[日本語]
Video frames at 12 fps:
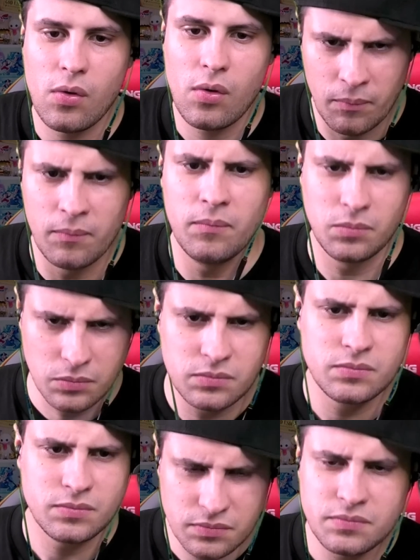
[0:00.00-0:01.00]
日向
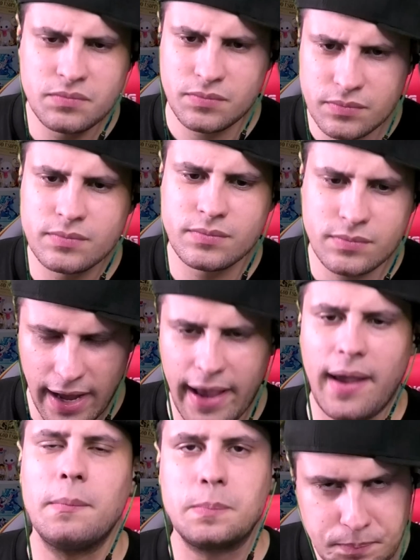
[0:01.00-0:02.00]
影山だけど、
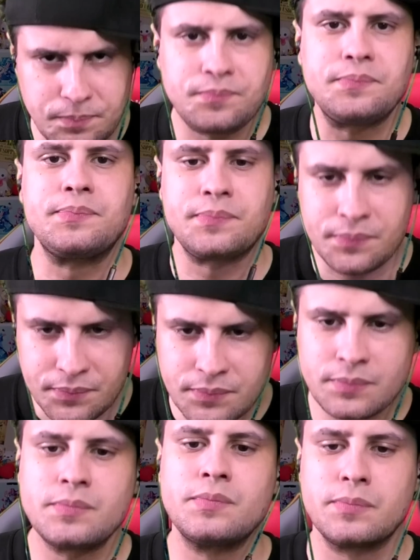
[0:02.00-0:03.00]
はい。その攻
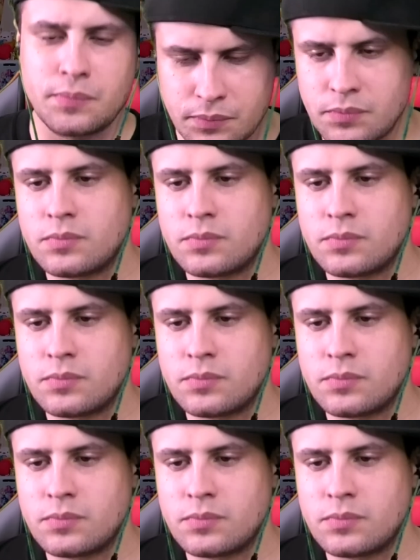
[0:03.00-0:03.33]
撃が使え